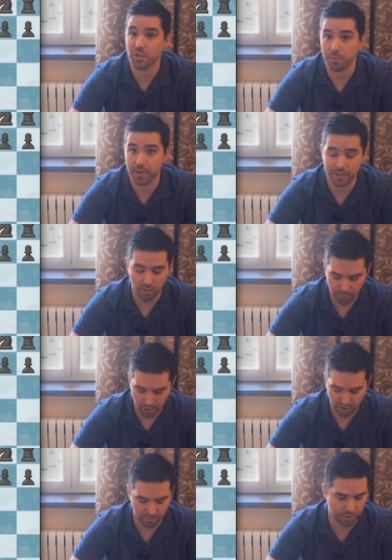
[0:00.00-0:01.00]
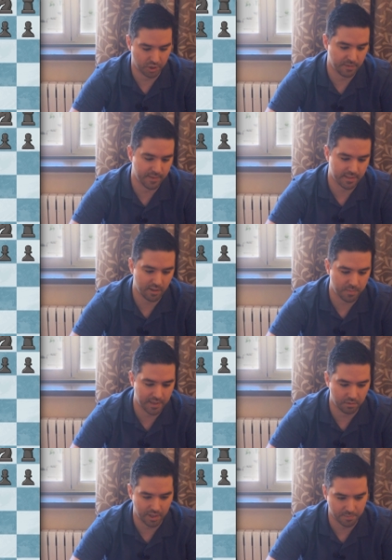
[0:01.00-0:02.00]
me sorprendió un poquito porque yo había estado
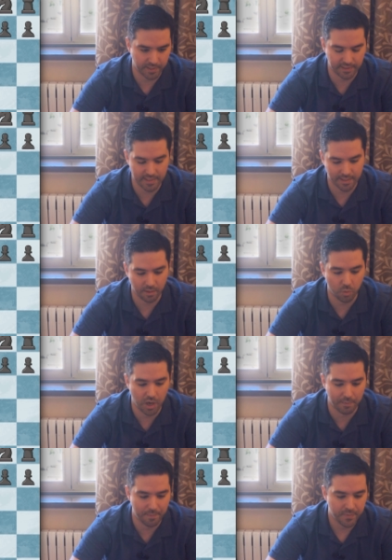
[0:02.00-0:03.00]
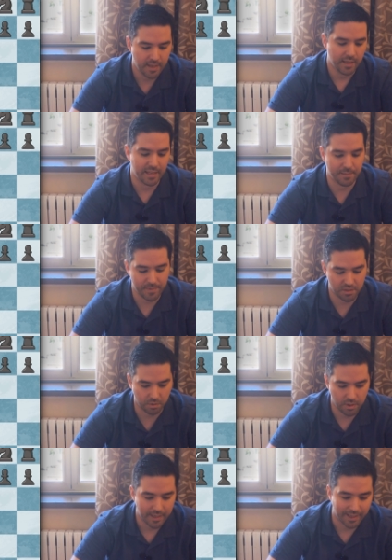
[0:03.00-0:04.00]
mirando las partidas que él jugaba y había
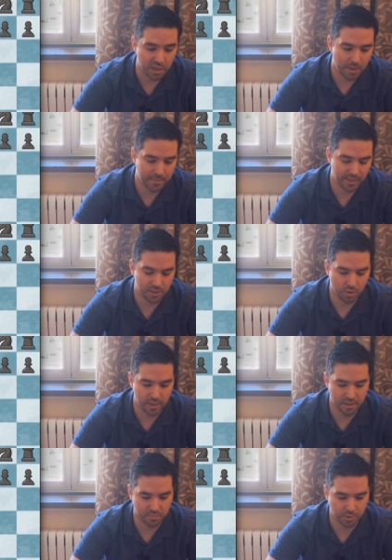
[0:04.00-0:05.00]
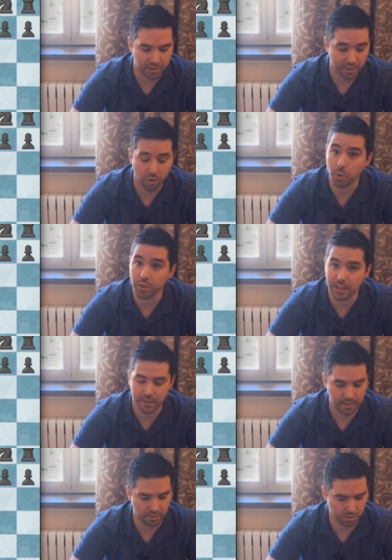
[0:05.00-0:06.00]
visto que normalmente solía responder con
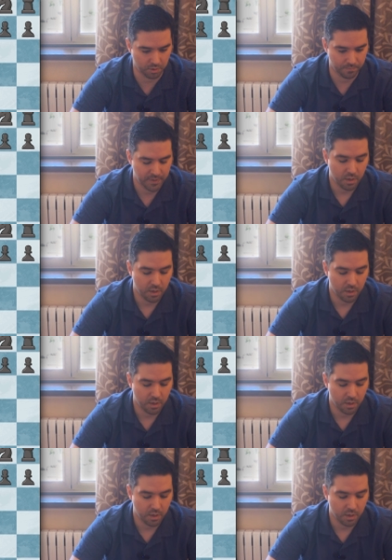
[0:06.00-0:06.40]
D5,